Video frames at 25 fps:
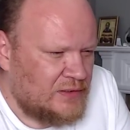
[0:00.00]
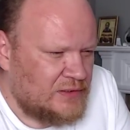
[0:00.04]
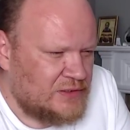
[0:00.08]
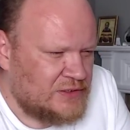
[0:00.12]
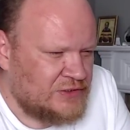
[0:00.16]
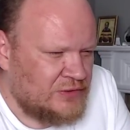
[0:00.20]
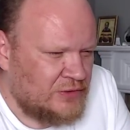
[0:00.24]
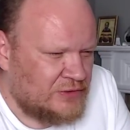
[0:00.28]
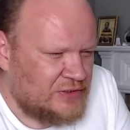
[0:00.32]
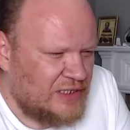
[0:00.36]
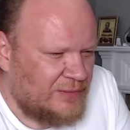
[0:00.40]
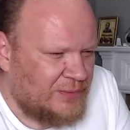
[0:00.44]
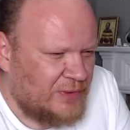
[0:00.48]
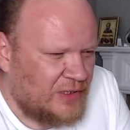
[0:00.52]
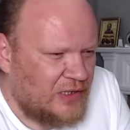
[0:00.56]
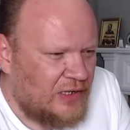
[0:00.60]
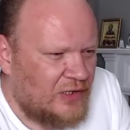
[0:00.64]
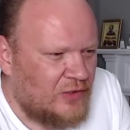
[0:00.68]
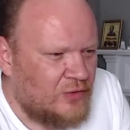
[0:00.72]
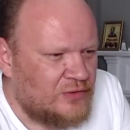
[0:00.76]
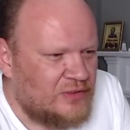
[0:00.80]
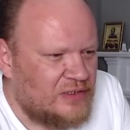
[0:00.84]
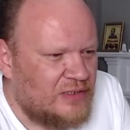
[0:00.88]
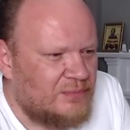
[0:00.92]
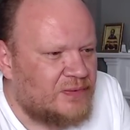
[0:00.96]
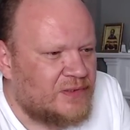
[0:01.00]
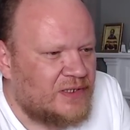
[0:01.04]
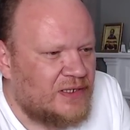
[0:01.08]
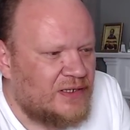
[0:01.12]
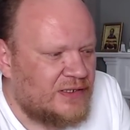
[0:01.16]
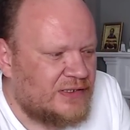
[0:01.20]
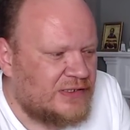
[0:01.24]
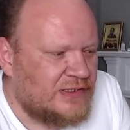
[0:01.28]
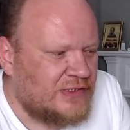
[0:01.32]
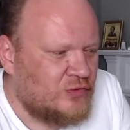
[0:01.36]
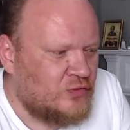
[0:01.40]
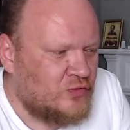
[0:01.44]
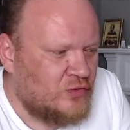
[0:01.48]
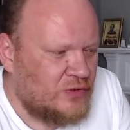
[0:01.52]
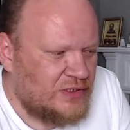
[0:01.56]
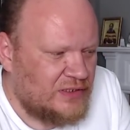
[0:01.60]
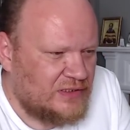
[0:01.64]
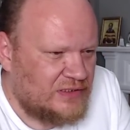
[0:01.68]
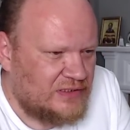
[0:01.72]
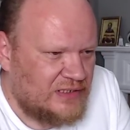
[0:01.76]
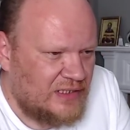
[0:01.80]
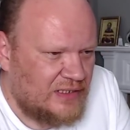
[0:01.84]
Что-то определенно происходит.